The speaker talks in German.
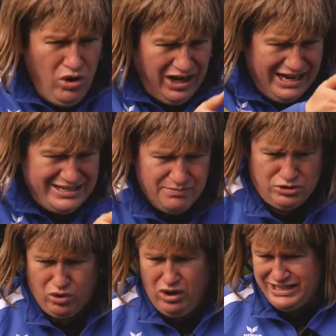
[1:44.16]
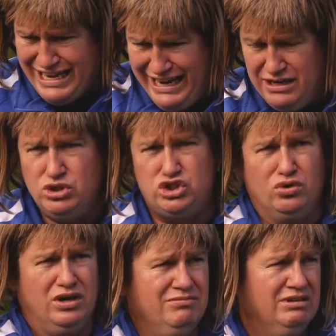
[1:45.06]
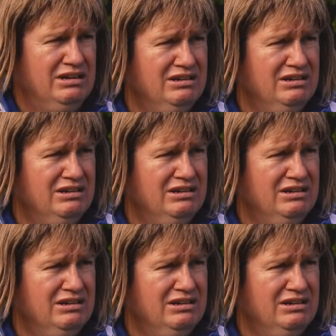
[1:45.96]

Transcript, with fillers: Ulreich im Tor, Kane im Sturm.